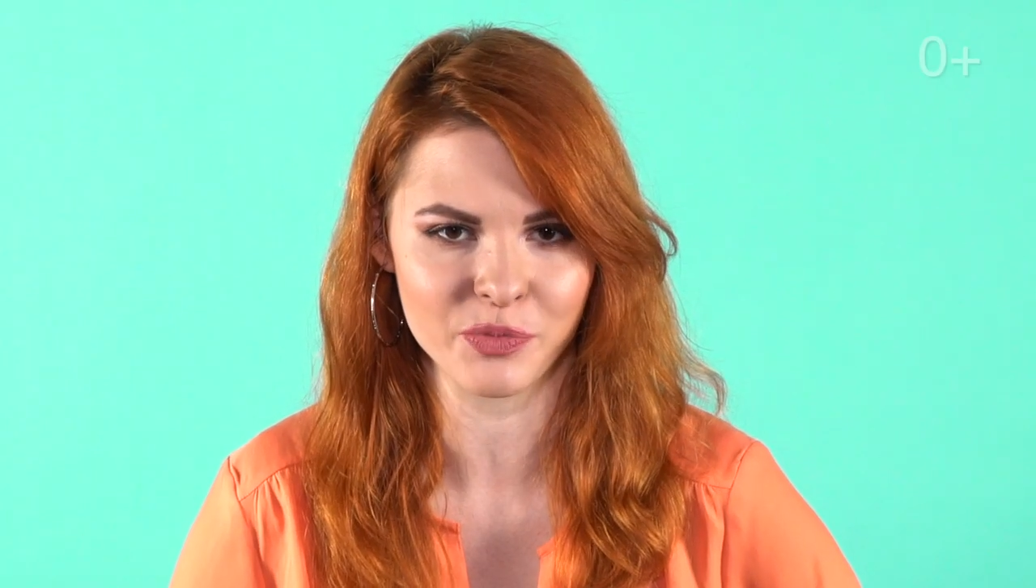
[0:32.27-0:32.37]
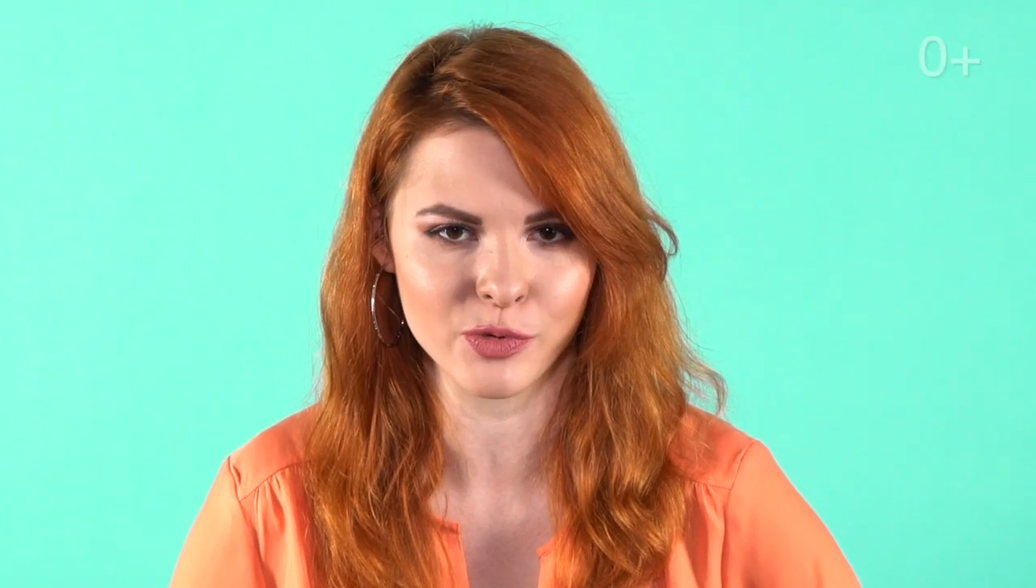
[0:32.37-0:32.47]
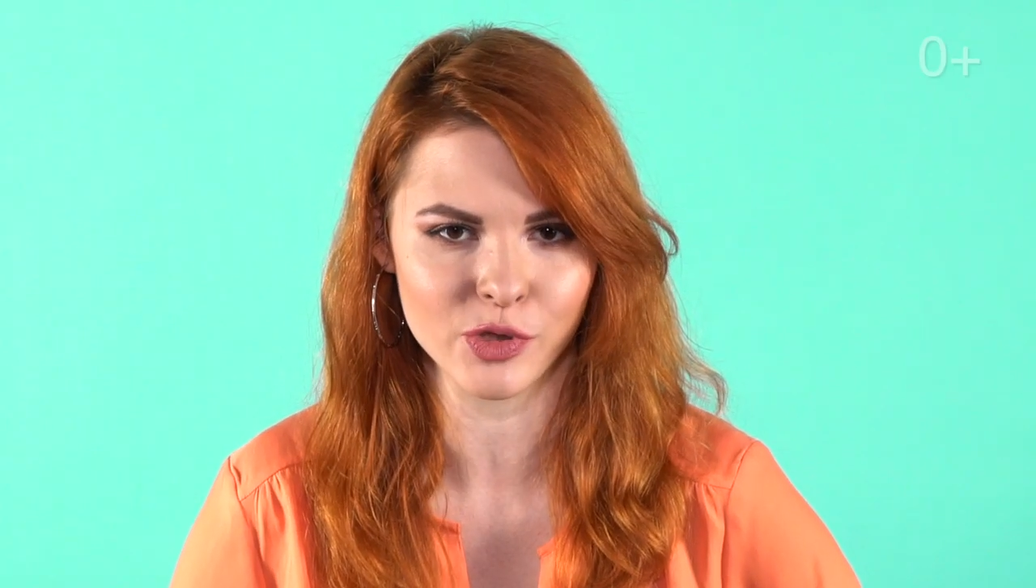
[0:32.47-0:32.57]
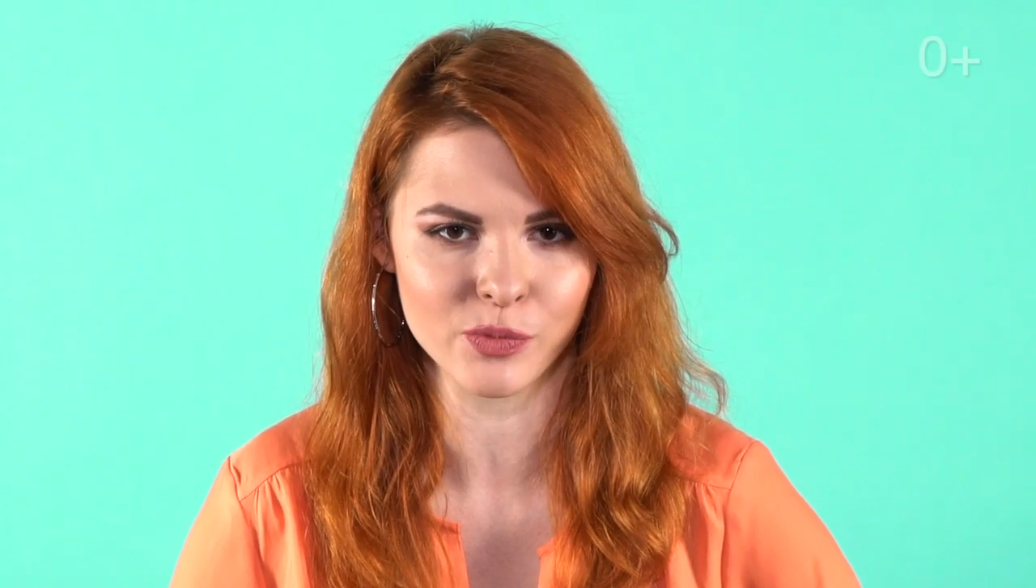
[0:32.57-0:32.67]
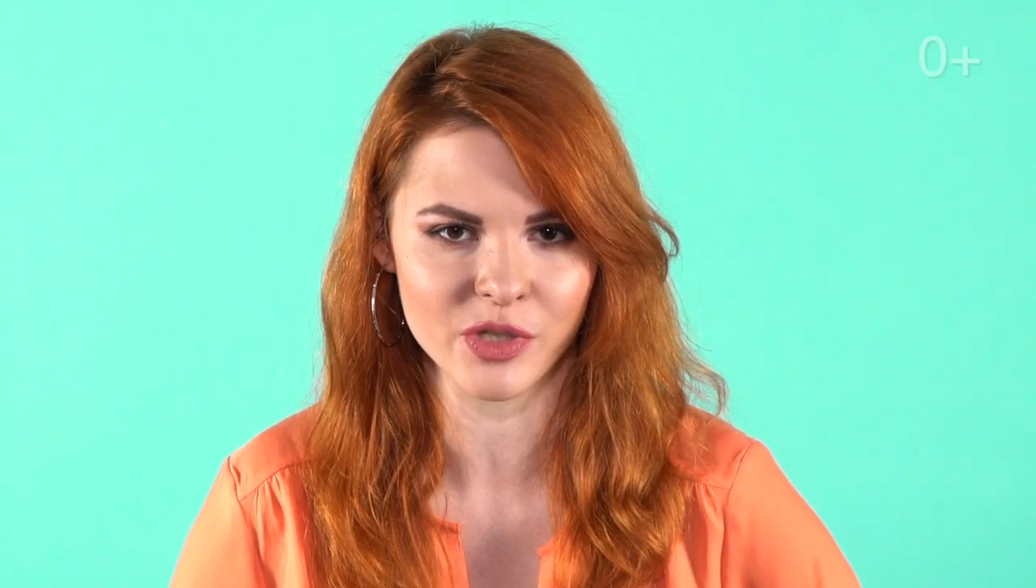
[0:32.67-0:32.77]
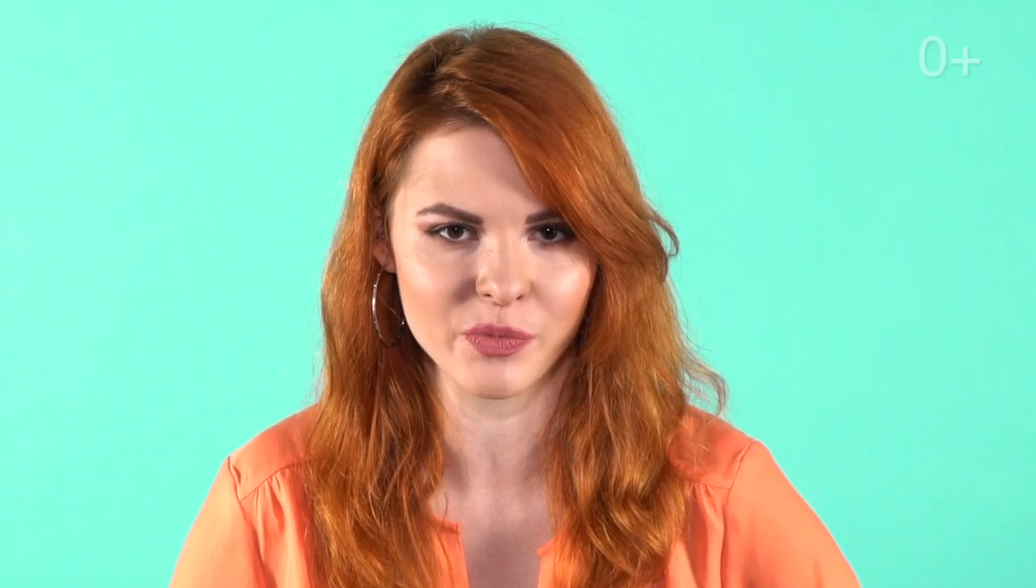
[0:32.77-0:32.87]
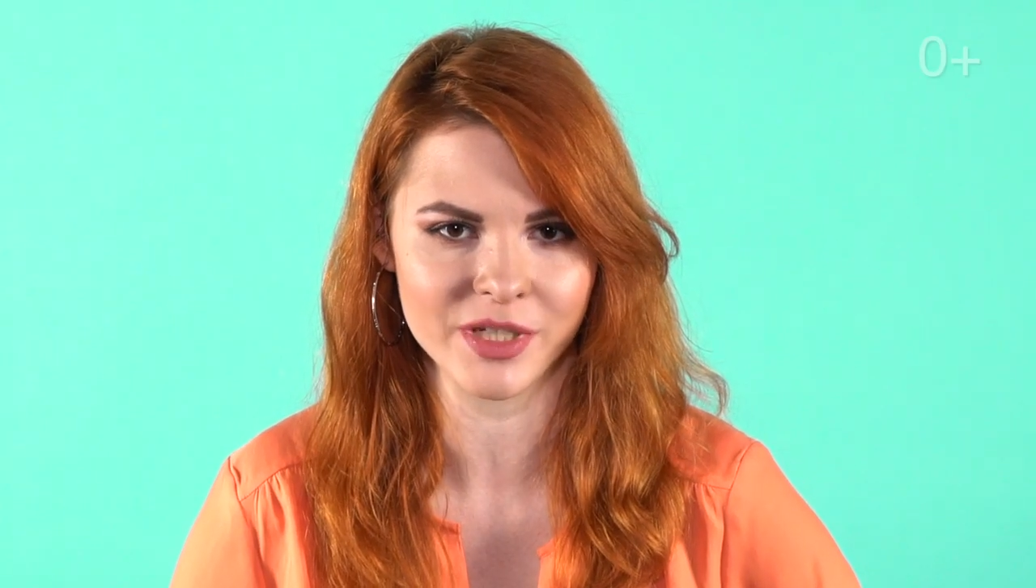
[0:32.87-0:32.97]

поудобнее